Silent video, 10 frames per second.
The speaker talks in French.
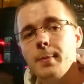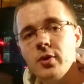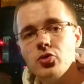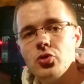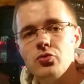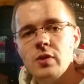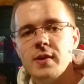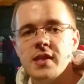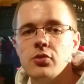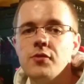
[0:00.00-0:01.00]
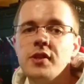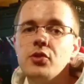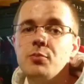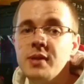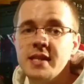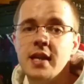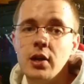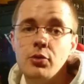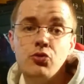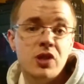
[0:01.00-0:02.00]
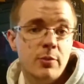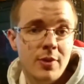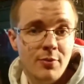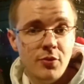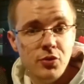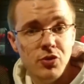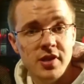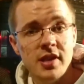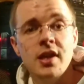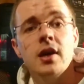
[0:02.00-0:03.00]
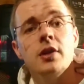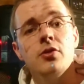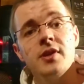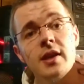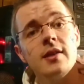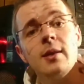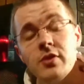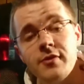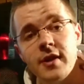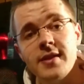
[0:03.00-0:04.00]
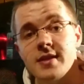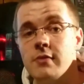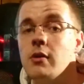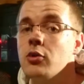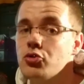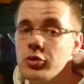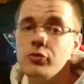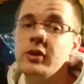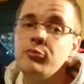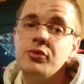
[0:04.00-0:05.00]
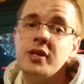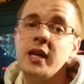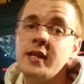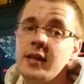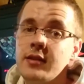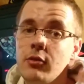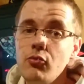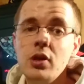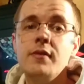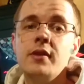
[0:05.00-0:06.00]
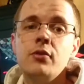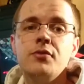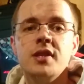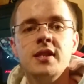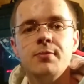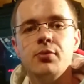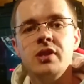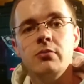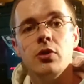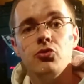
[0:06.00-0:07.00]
mais aujourd'hui ben, c'est une vidéo spéciale tout simplement pour vous souhaiter de très très bonnes fêtes, à savoir un joyeux Noël puisqu'à la date où la vidéo vous est disponible,